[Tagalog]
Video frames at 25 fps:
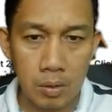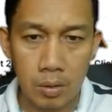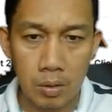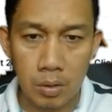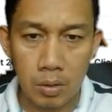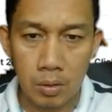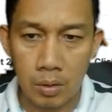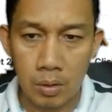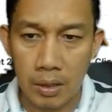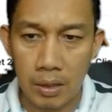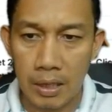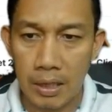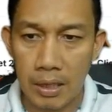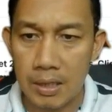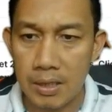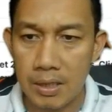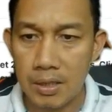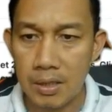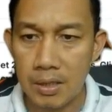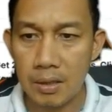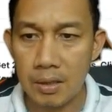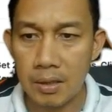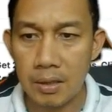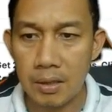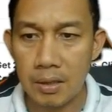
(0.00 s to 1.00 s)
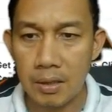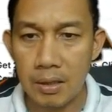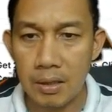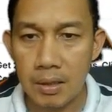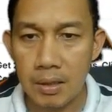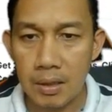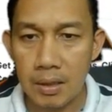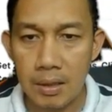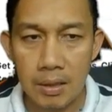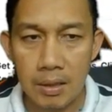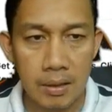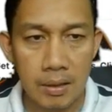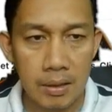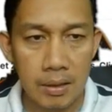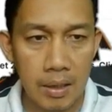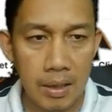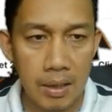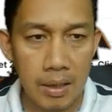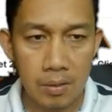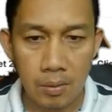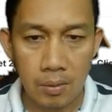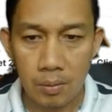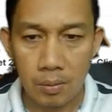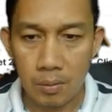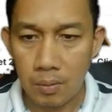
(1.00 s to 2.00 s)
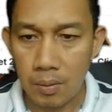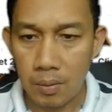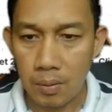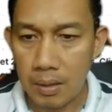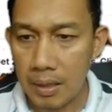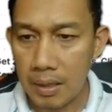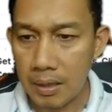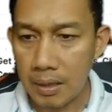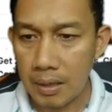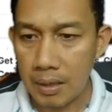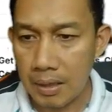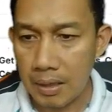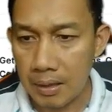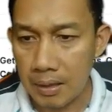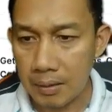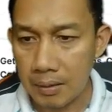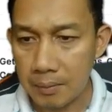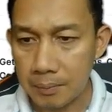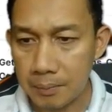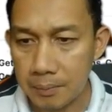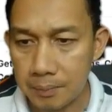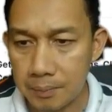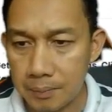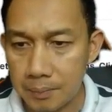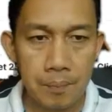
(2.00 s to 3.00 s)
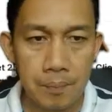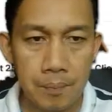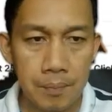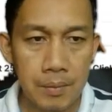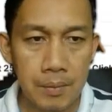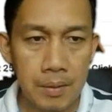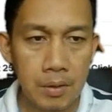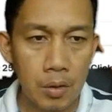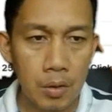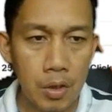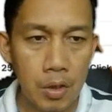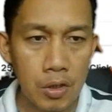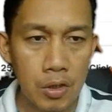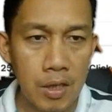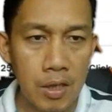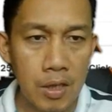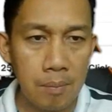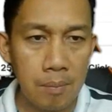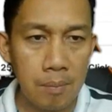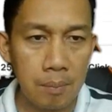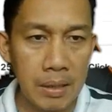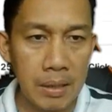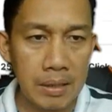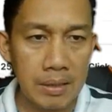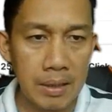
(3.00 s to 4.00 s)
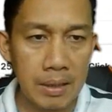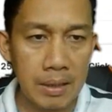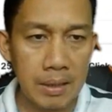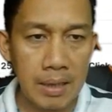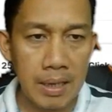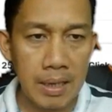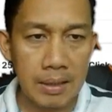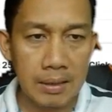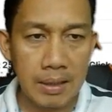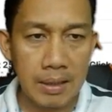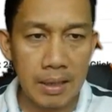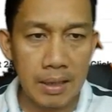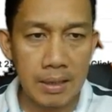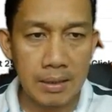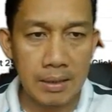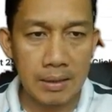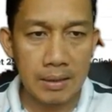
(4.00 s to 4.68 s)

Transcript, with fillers: Reels. Yan. So, kuha lang natin. So, use template lang natin.